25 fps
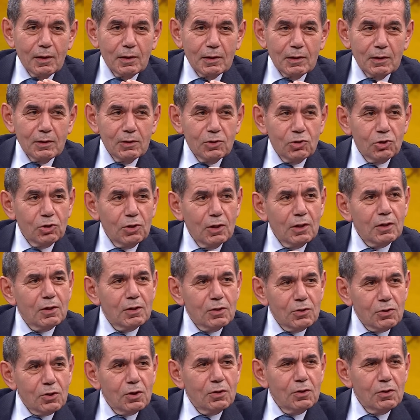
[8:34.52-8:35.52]
içine
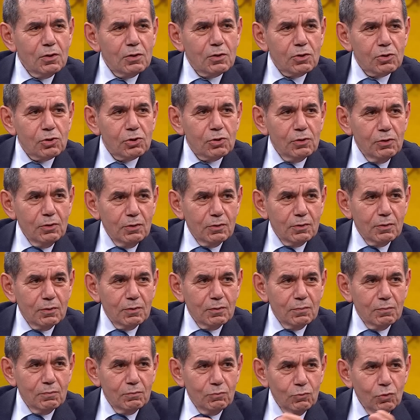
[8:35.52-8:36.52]
girseniz işin,
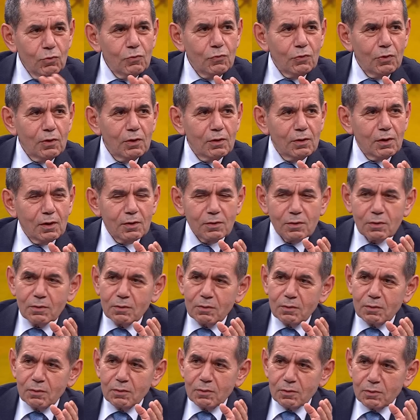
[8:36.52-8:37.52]
münferiden
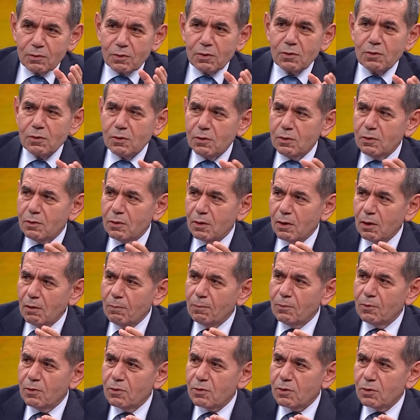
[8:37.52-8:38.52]
sizin
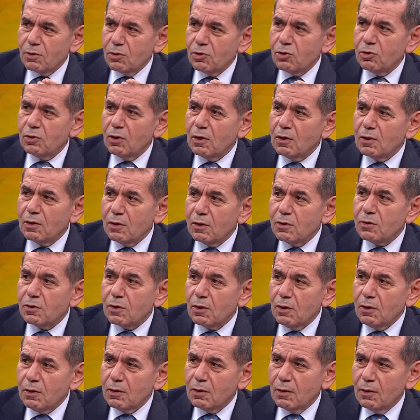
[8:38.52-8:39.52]
hepinizin içine
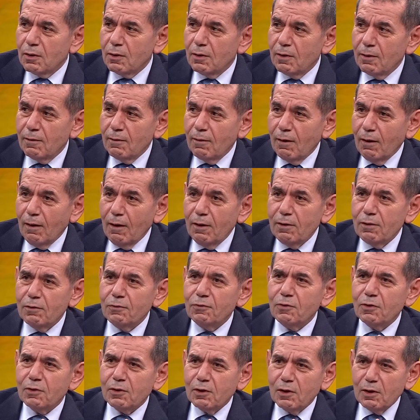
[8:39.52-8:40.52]
girse aynı
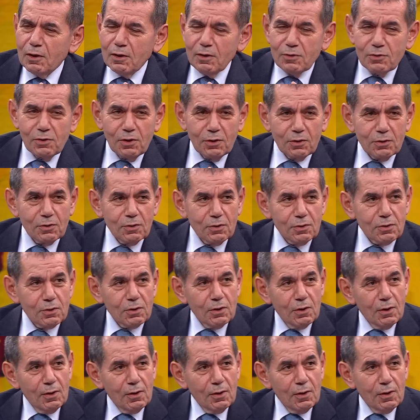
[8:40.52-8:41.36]
fikre geleceksiniz.